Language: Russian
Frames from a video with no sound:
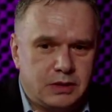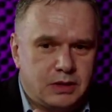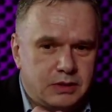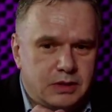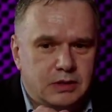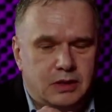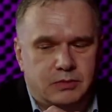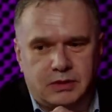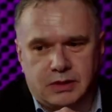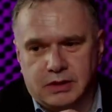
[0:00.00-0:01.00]

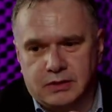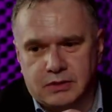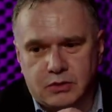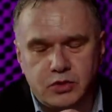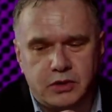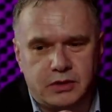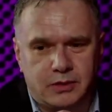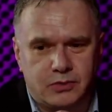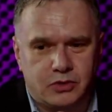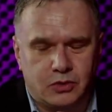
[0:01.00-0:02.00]
телезрителям и, и
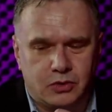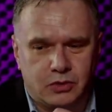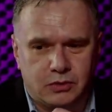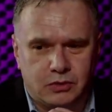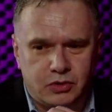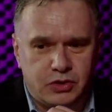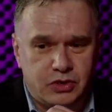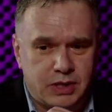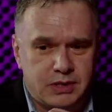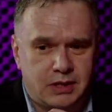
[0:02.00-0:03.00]
слушателям, что он очень
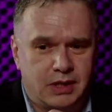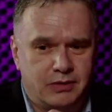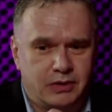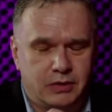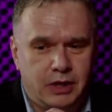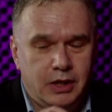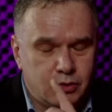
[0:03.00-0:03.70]
часто говорил,